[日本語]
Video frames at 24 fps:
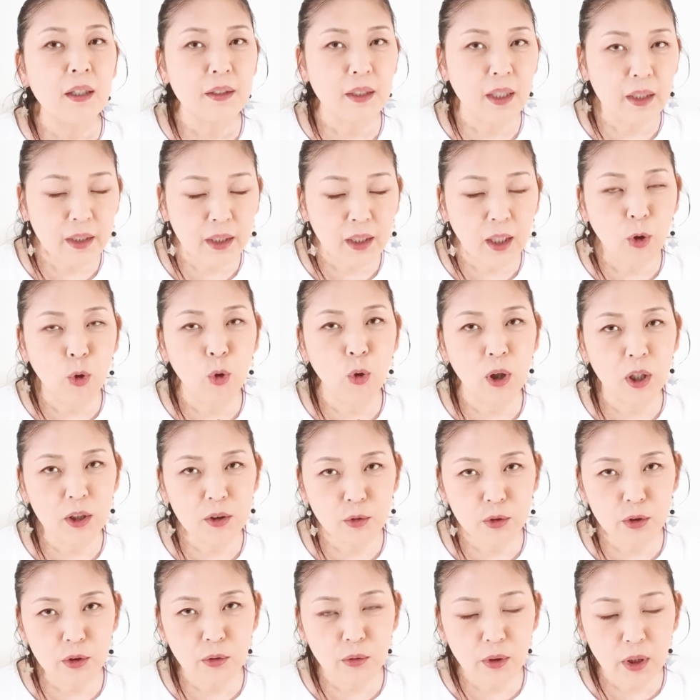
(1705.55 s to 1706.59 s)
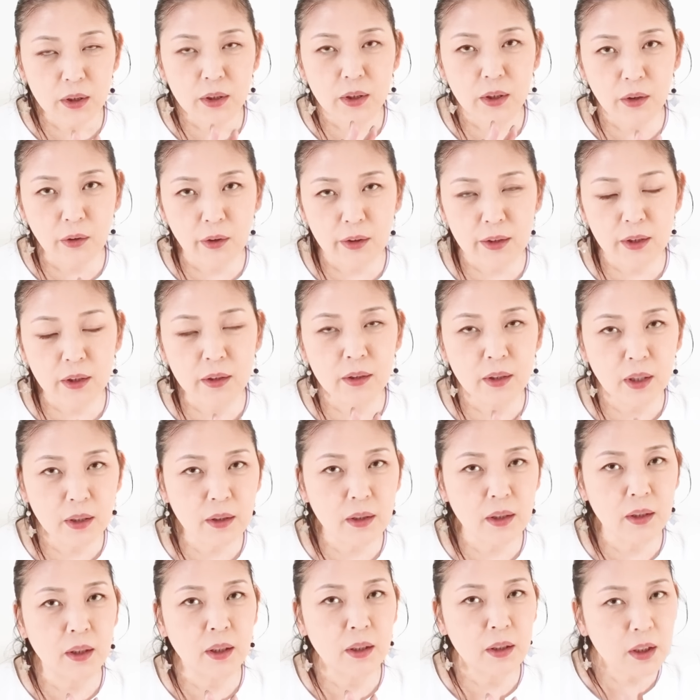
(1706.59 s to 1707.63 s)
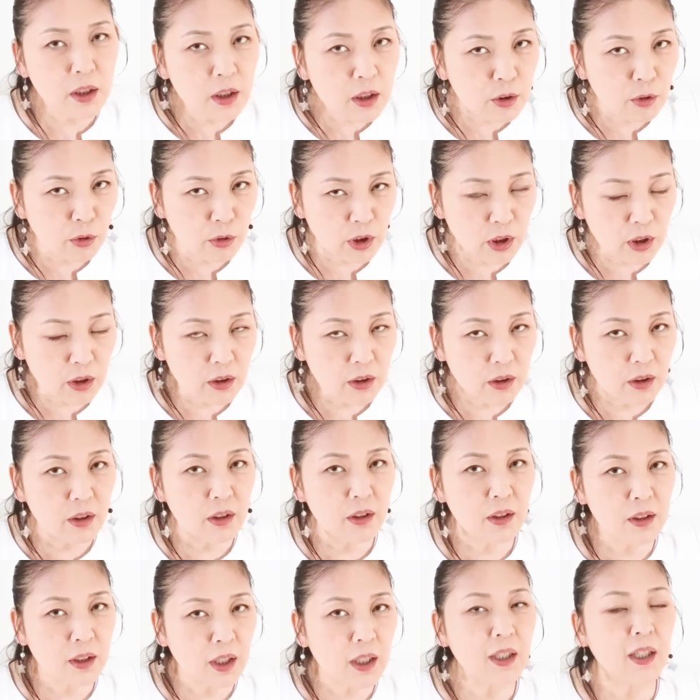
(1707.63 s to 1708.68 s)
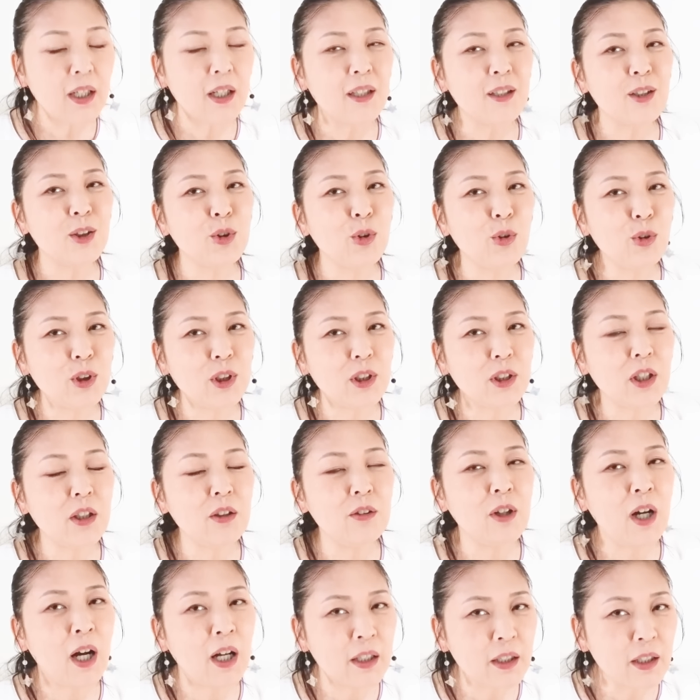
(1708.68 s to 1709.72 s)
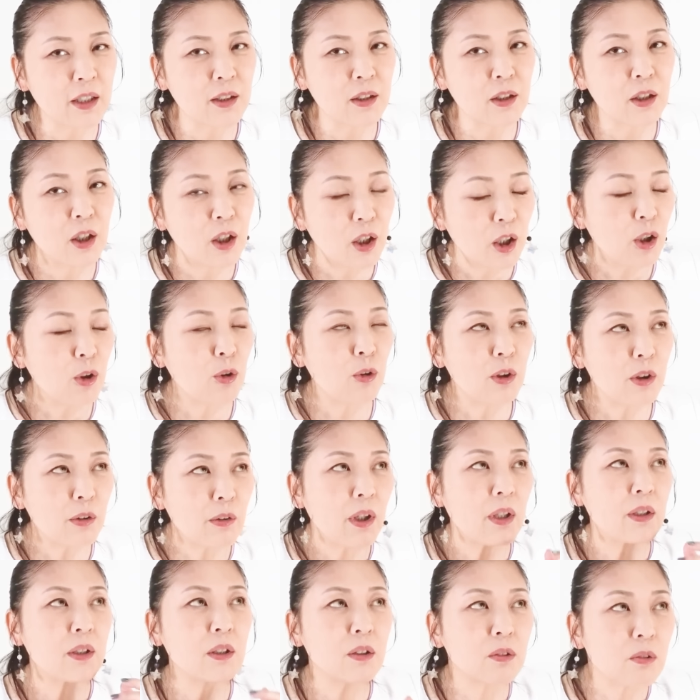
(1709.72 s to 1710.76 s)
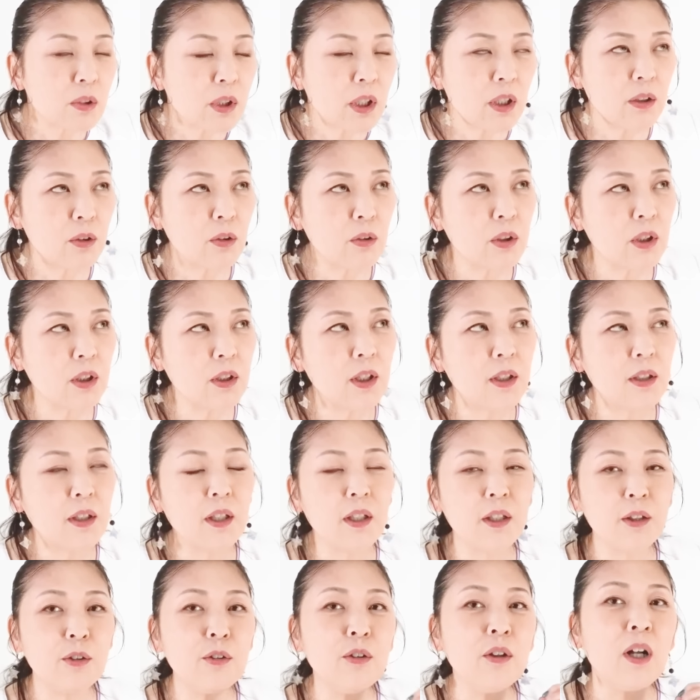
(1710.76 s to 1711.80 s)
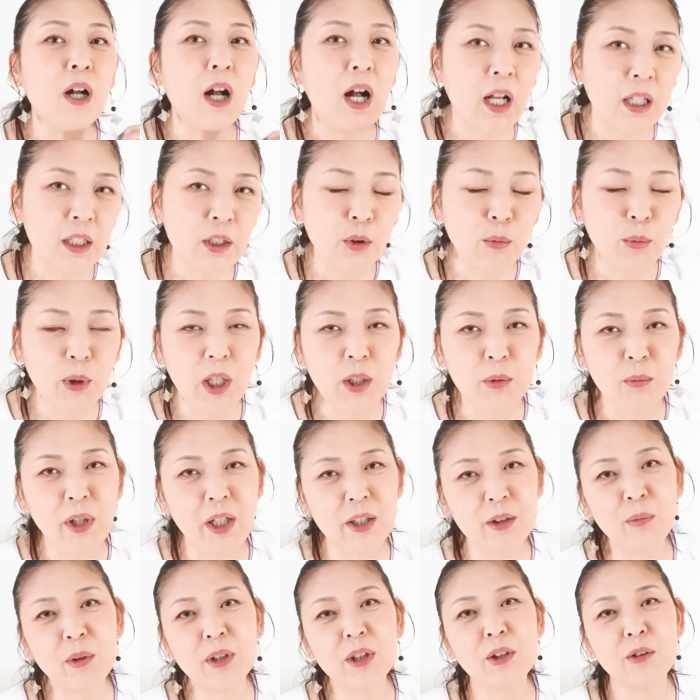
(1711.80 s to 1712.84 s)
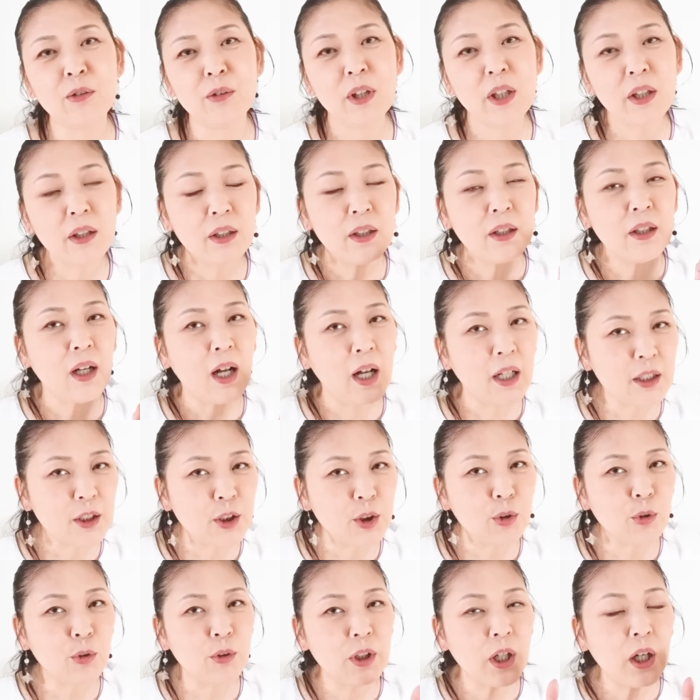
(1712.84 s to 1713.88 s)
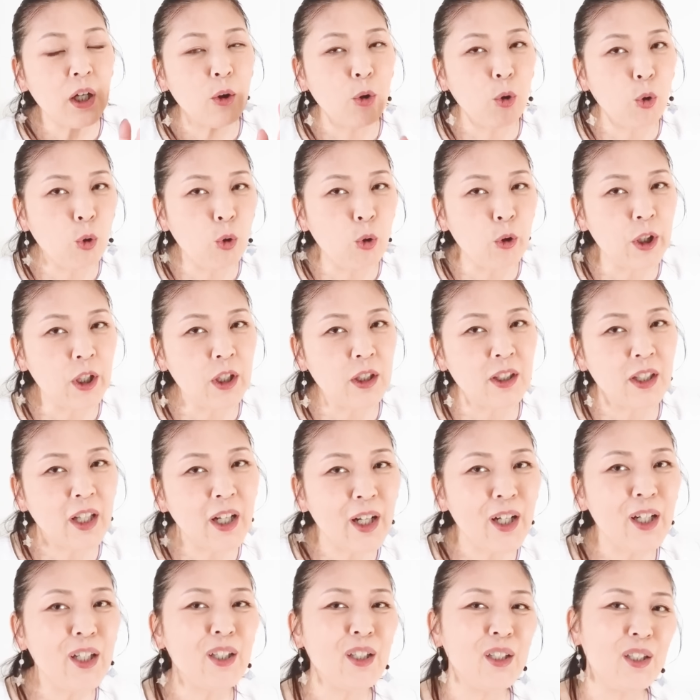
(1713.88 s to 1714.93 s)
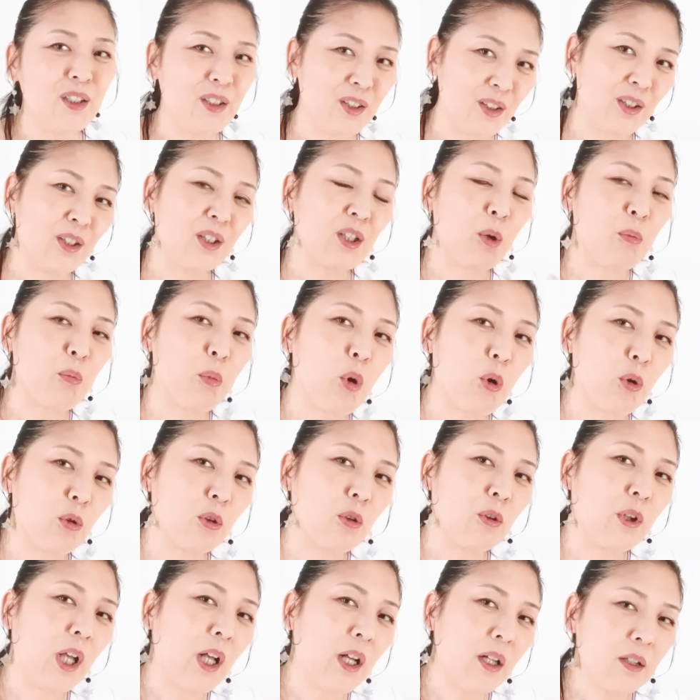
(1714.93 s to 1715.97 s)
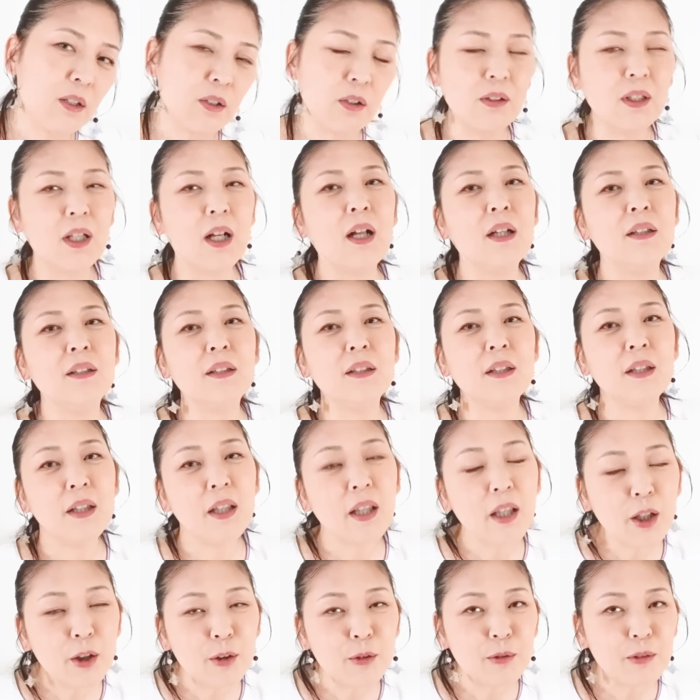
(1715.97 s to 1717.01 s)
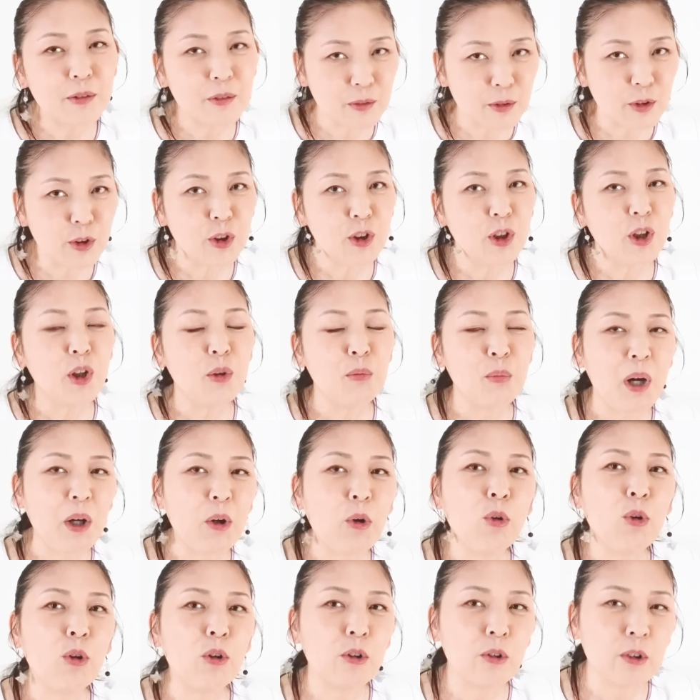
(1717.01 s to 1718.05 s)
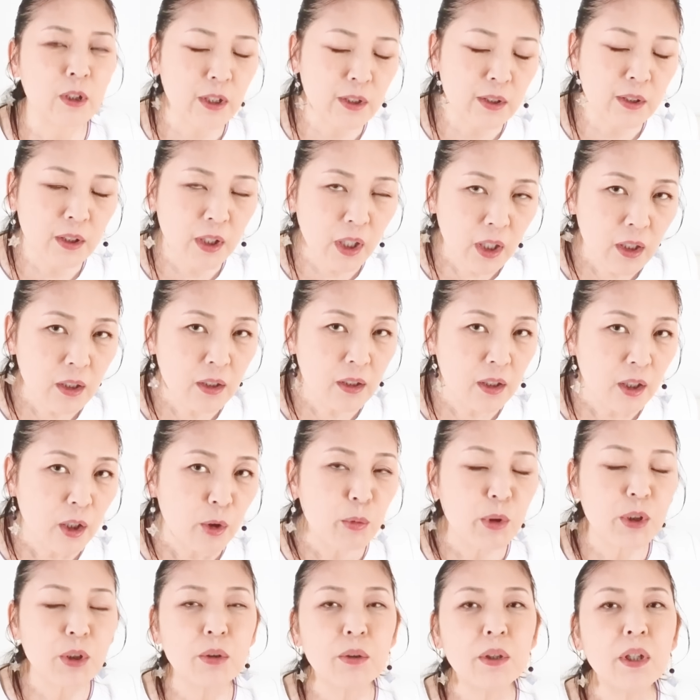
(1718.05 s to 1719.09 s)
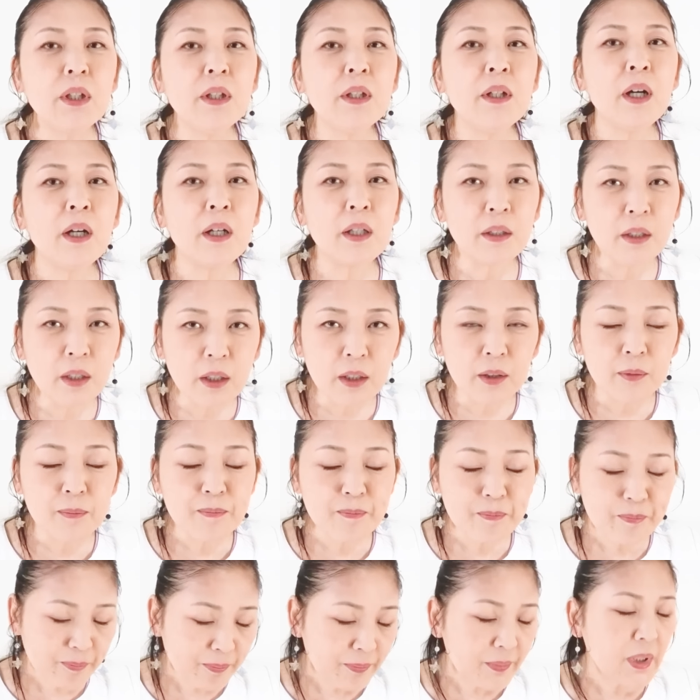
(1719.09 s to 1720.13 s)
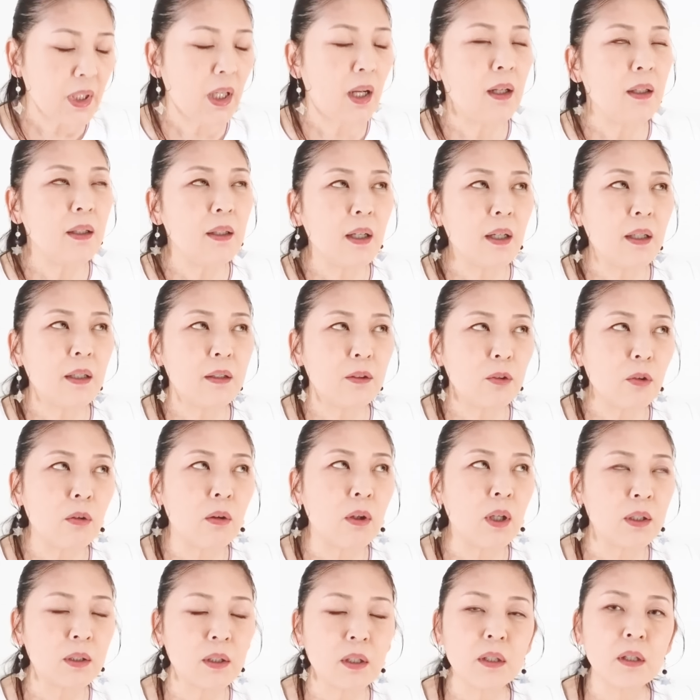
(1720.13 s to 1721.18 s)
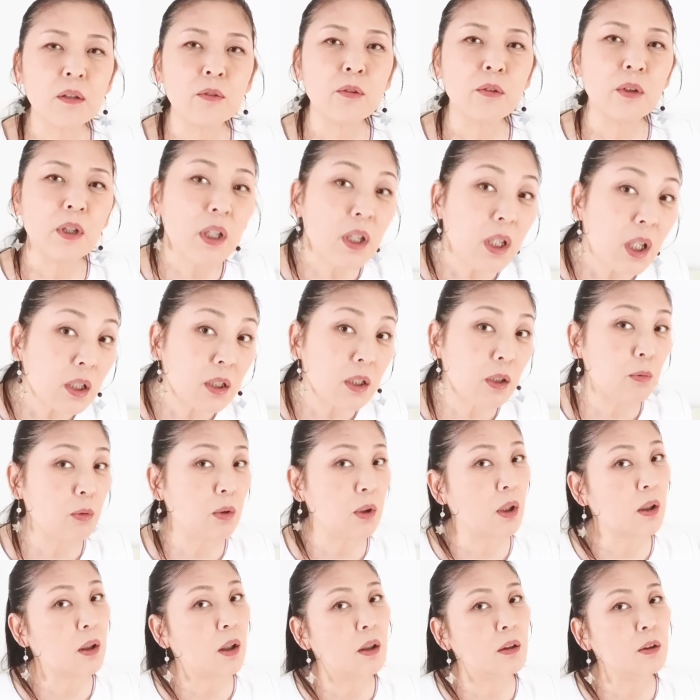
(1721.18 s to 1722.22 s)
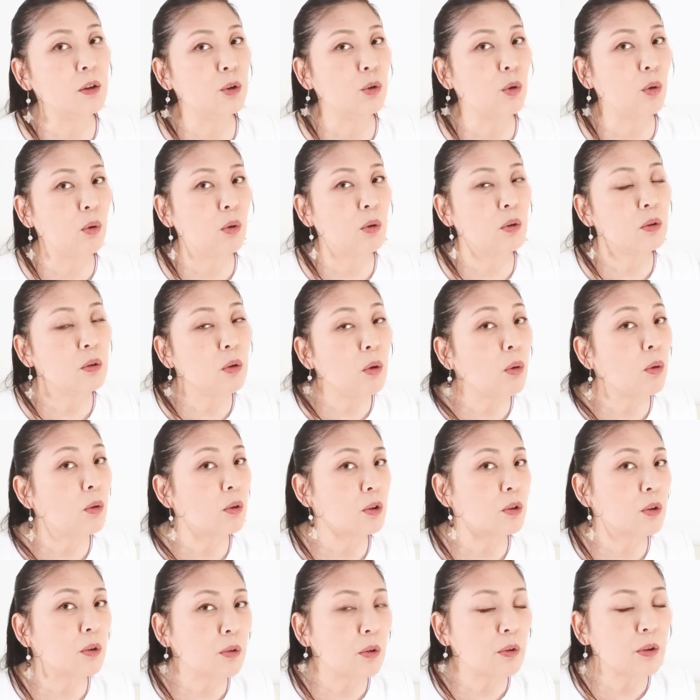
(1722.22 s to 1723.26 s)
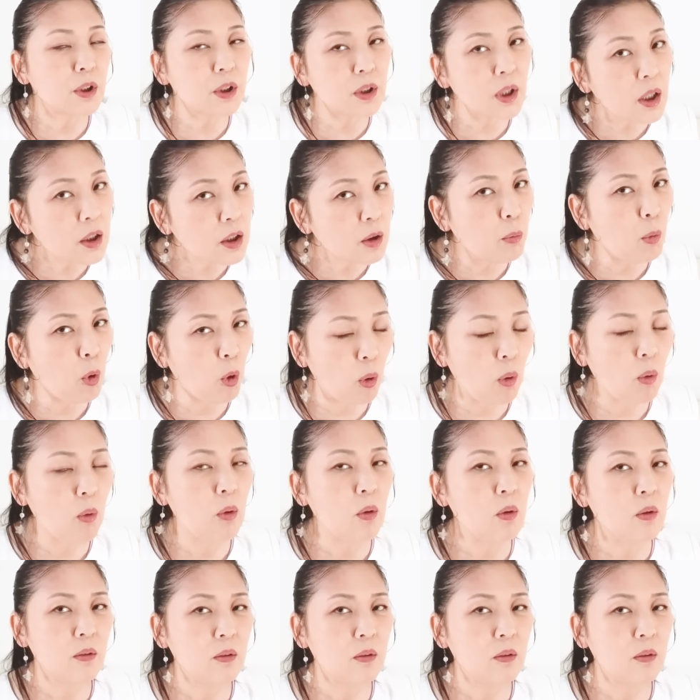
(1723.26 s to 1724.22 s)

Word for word: 誰か他の人が幸せになったらいいのに、から生じている愛です。これはストレートに出ている愛の場合もありますよね。愛情や応援や、うん、サポートや、そんな感じでね。うん。真心ですね。まあ、それ以外に、案外とあなたのネガティブな感情のその下にも